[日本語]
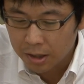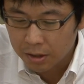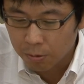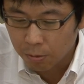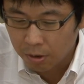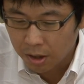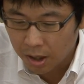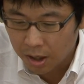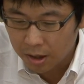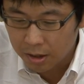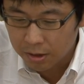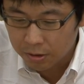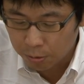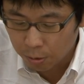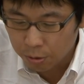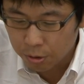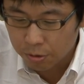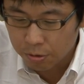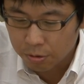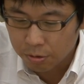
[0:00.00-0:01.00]
いのか
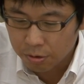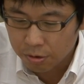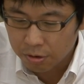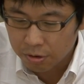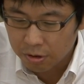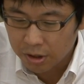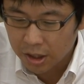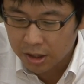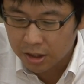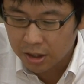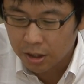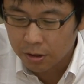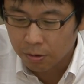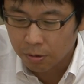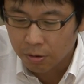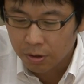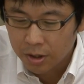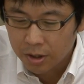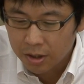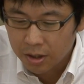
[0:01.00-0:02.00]
というやじな
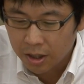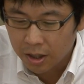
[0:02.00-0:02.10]
ど、